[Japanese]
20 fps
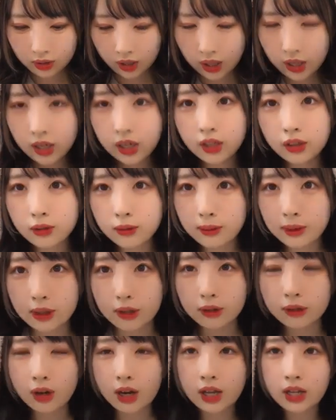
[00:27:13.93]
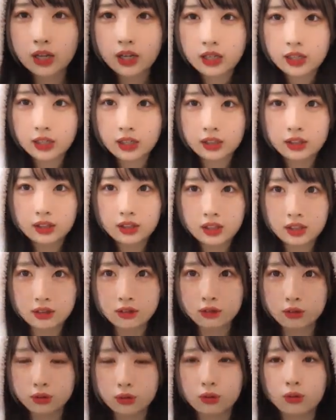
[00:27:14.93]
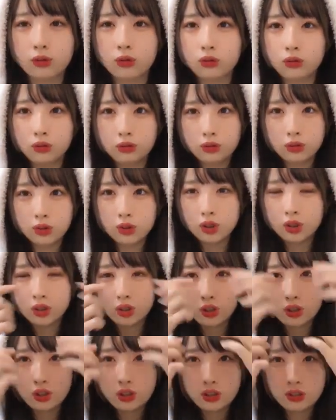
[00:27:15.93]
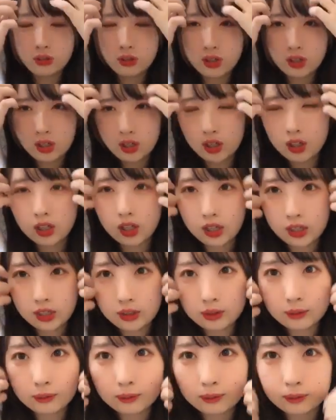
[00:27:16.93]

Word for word: 誰が伸びるの早いかっていうとわからない